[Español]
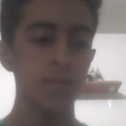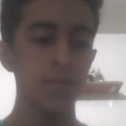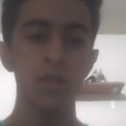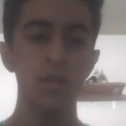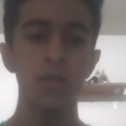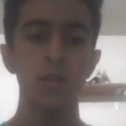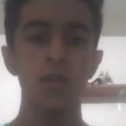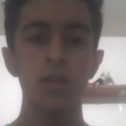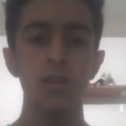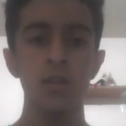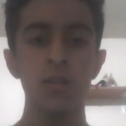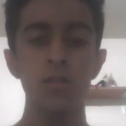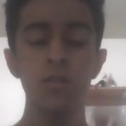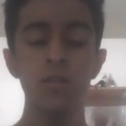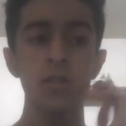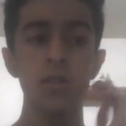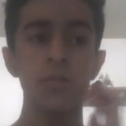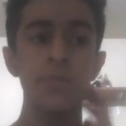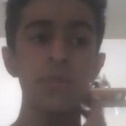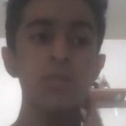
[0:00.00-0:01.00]
creo que no me
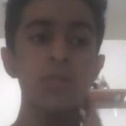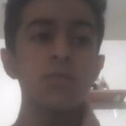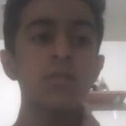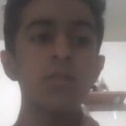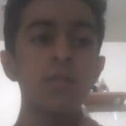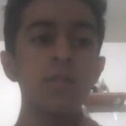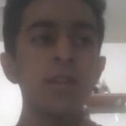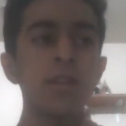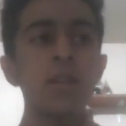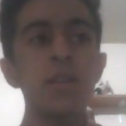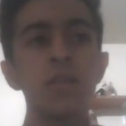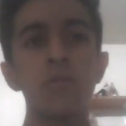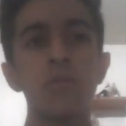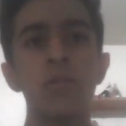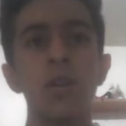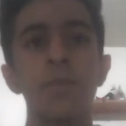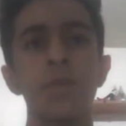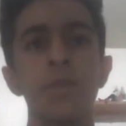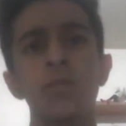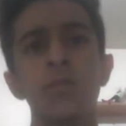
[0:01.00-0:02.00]
gusta ver a ninguna
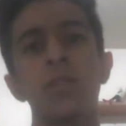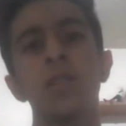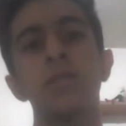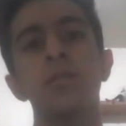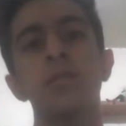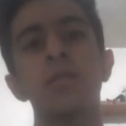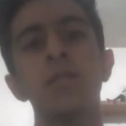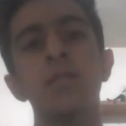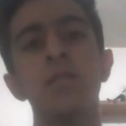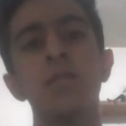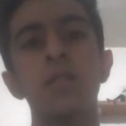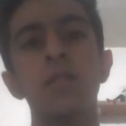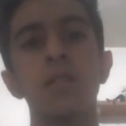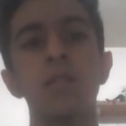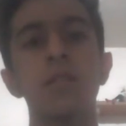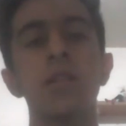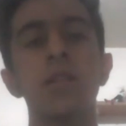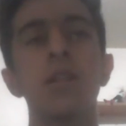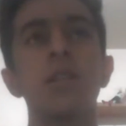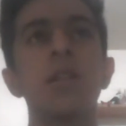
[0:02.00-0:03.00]
persona triste y creo que a
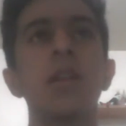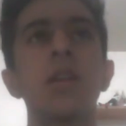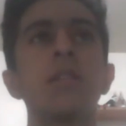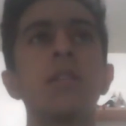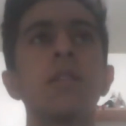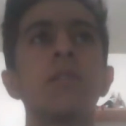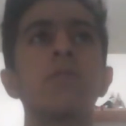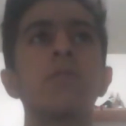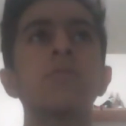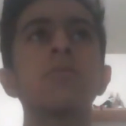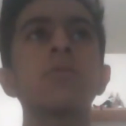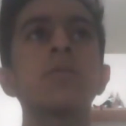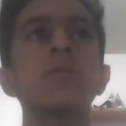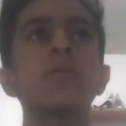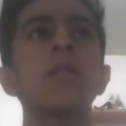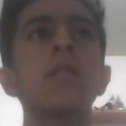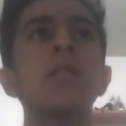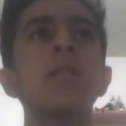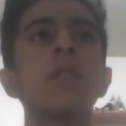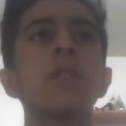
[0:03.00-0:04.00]
nadie le gusta.
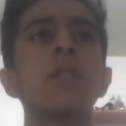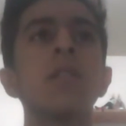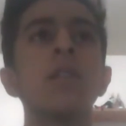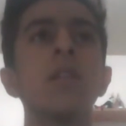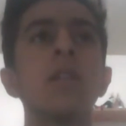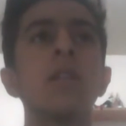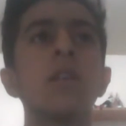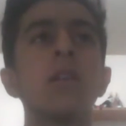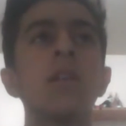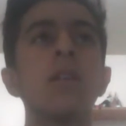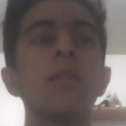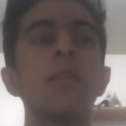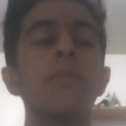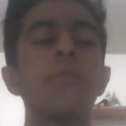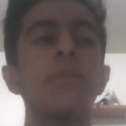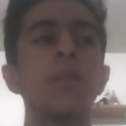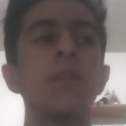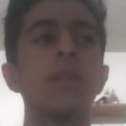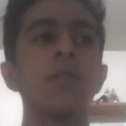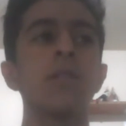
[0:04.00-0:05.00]

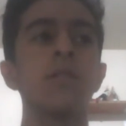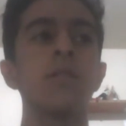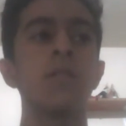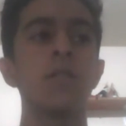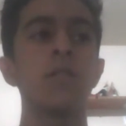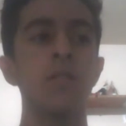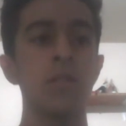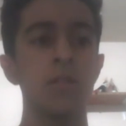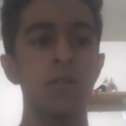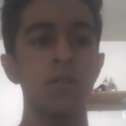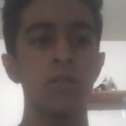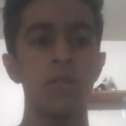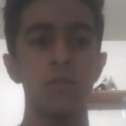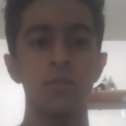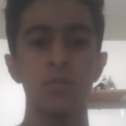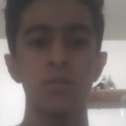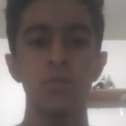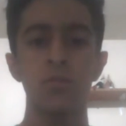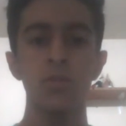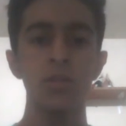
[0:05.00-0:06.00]
Pero
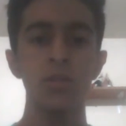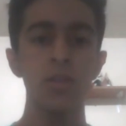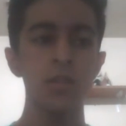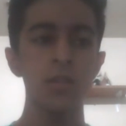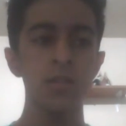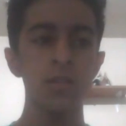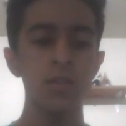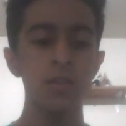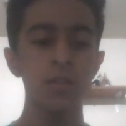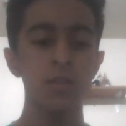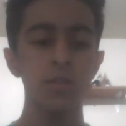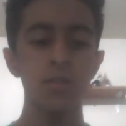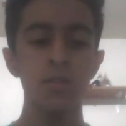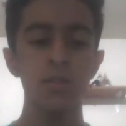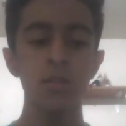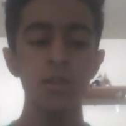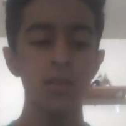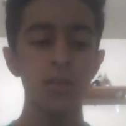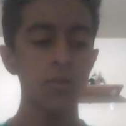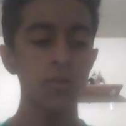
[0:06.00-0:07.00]
soy en ese sentido de que
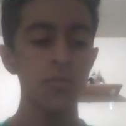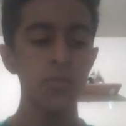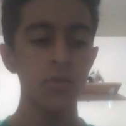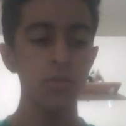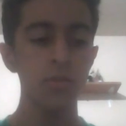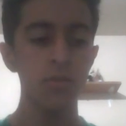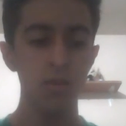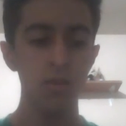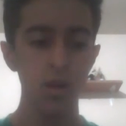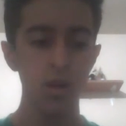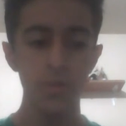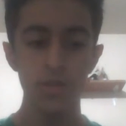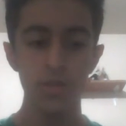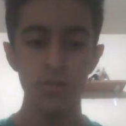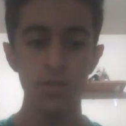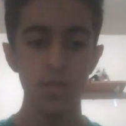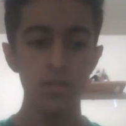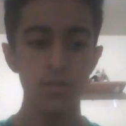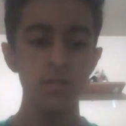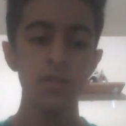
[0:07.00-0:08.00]
no ver a una persona
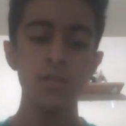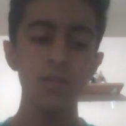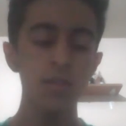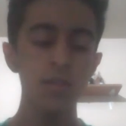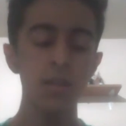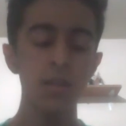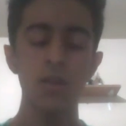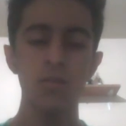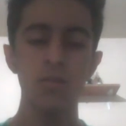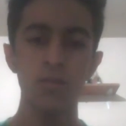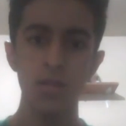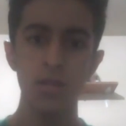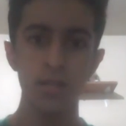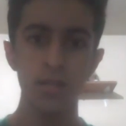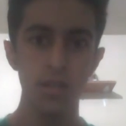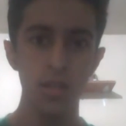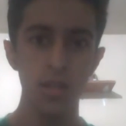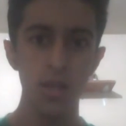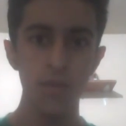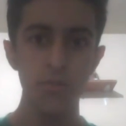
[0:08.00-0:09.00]
triste y hago lo que
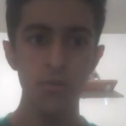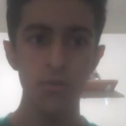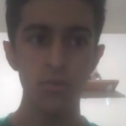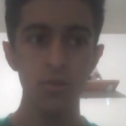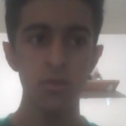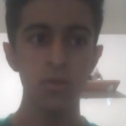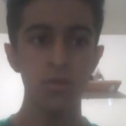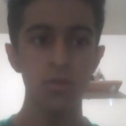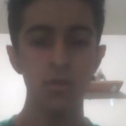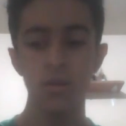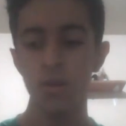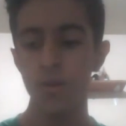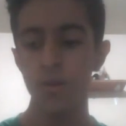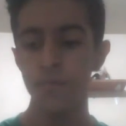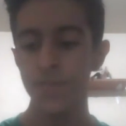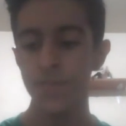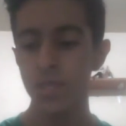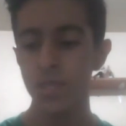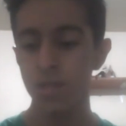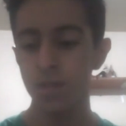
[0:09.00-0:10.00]
sea por,
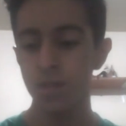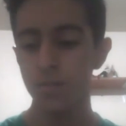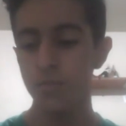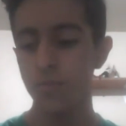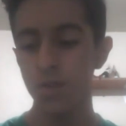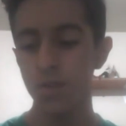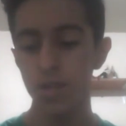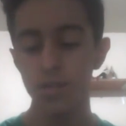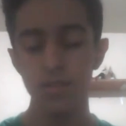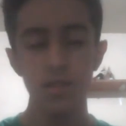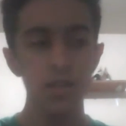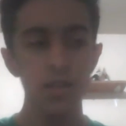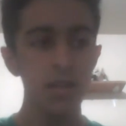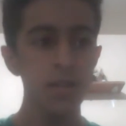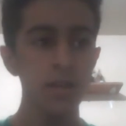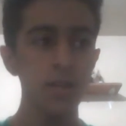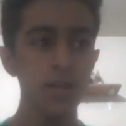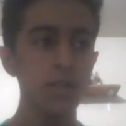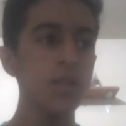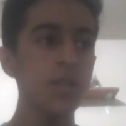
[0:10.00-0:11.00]
por hacerla
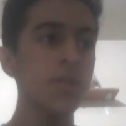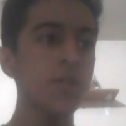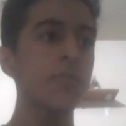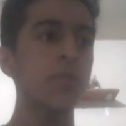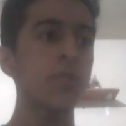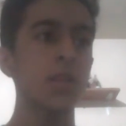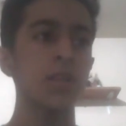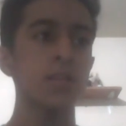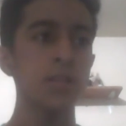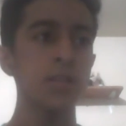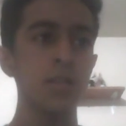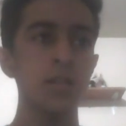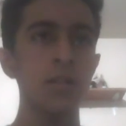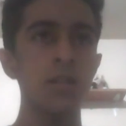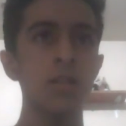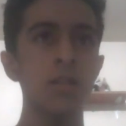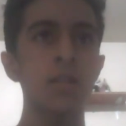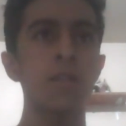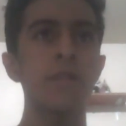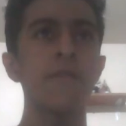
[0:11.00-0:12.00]
reír, por hacer
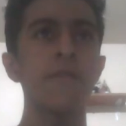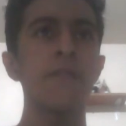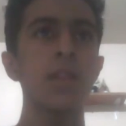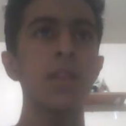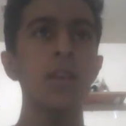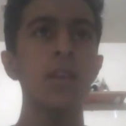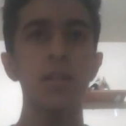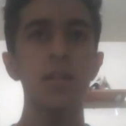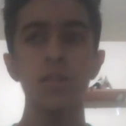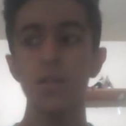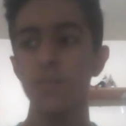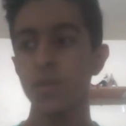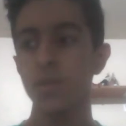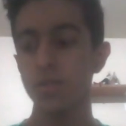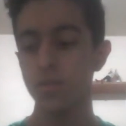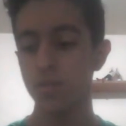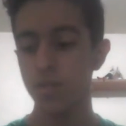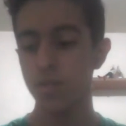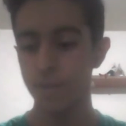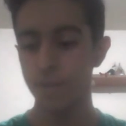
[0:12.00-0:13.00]
feliz a esa
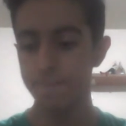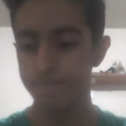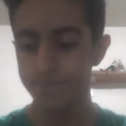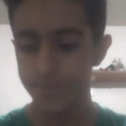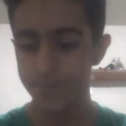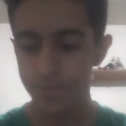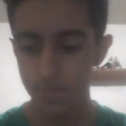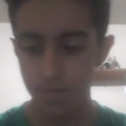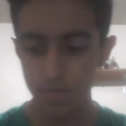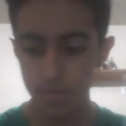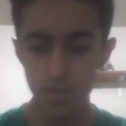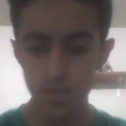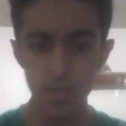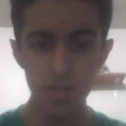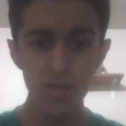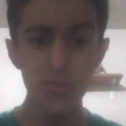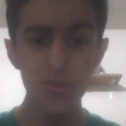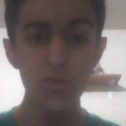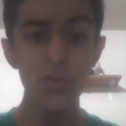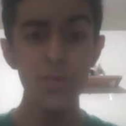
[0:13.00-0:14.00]
persona.
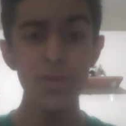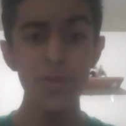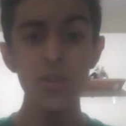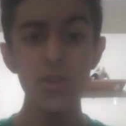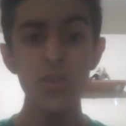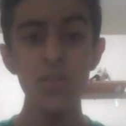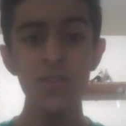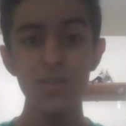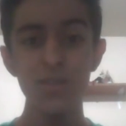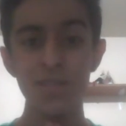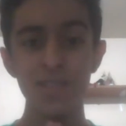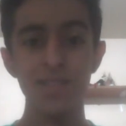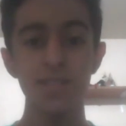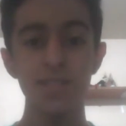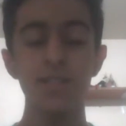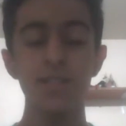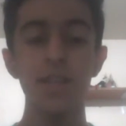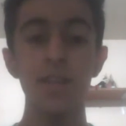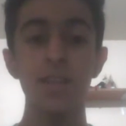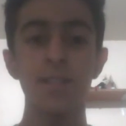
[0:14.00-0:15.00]
Número
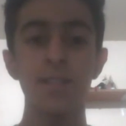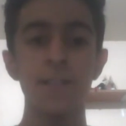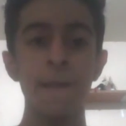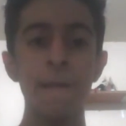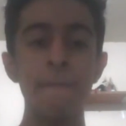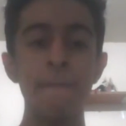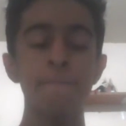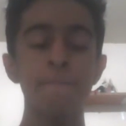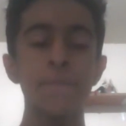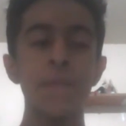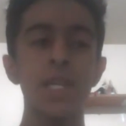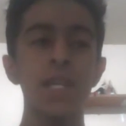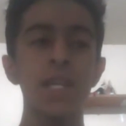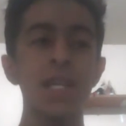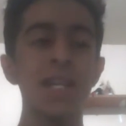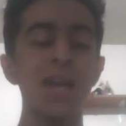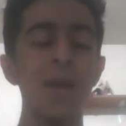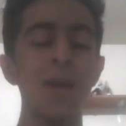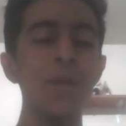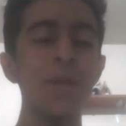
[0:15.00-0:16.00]
16.
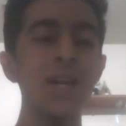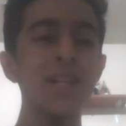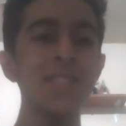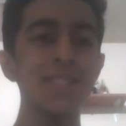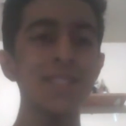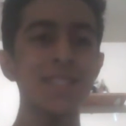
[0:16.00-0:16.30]
Jamás